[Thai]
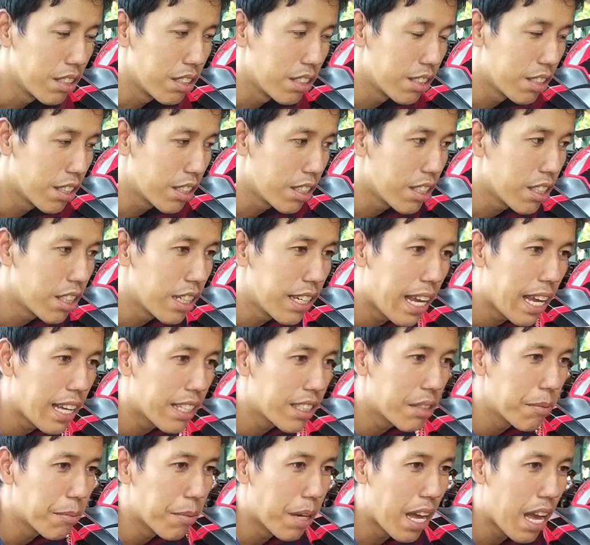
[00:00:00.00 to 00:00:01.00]
สเตอร์หน้า
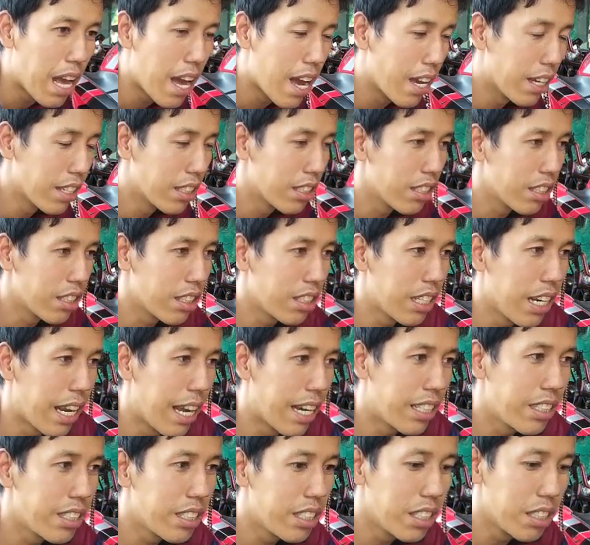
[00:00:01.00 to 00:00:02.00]
15 สเตอร์หลั
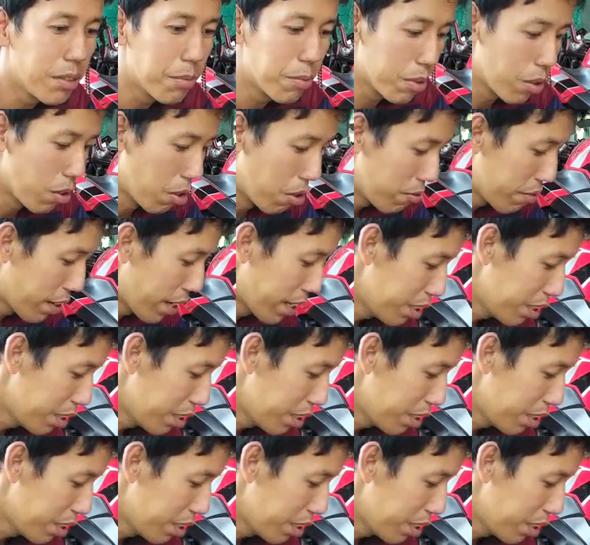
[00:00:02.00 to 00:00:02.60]
ง 42 ฟัน